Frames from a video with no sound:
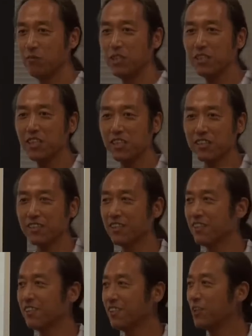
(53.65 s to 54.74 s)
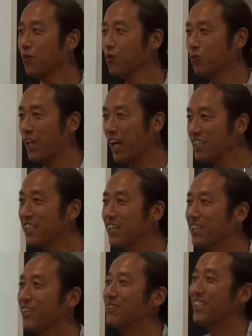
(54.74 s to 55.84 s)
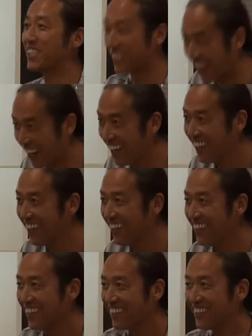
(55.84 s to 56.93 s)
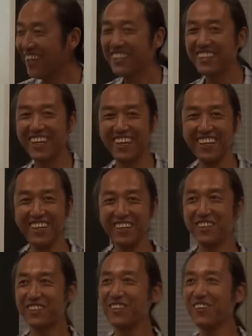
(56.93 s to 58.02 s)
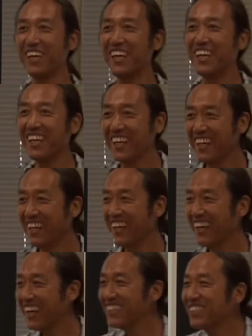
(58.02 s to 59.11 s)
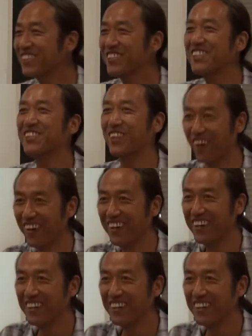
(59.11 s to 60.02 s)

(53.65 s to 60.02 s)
皆さん着物何されてるんですかだって今日平日ですよ